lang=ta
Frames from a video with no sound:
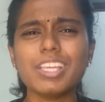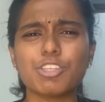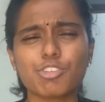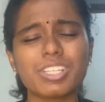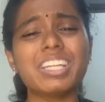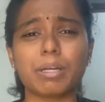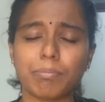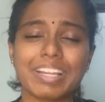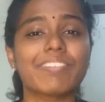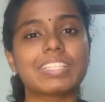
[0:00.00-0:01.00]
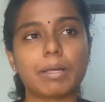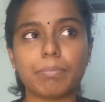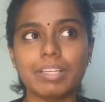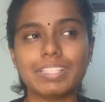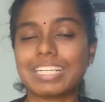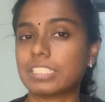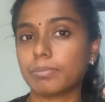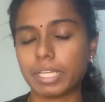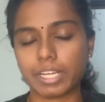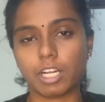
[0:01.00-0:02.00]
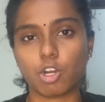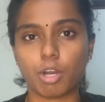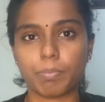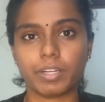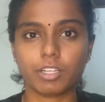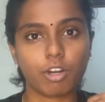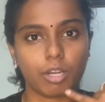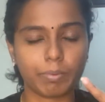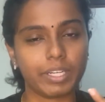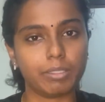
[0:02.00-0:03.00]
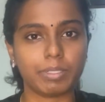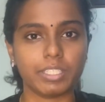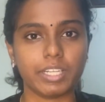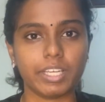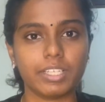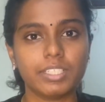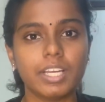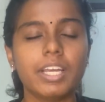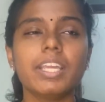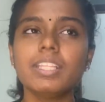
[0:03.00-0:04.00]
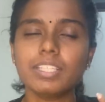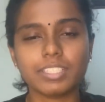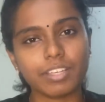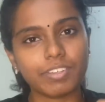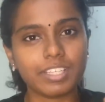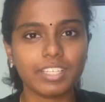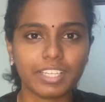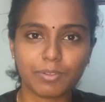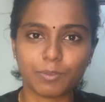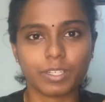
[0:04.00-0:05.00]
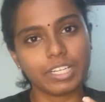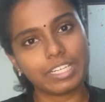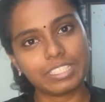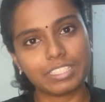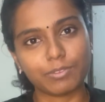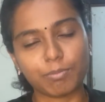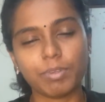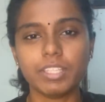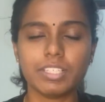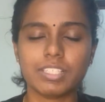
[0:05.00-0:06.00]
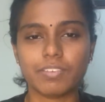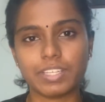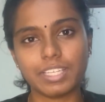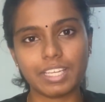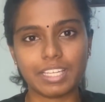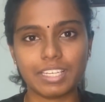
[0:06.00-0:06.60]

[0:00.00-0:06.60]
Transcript: யூஸ்வலி நம்பரே வந்து நம்மளே வந்து கஸ்டமர் கேட்கலாம் கால் பண்ண கால் பண்ண இந்த மாதிரி தானே இந்த சேவைக்கு என் ஒன்றை அழுத்தவும் இந்த சேவைக்கு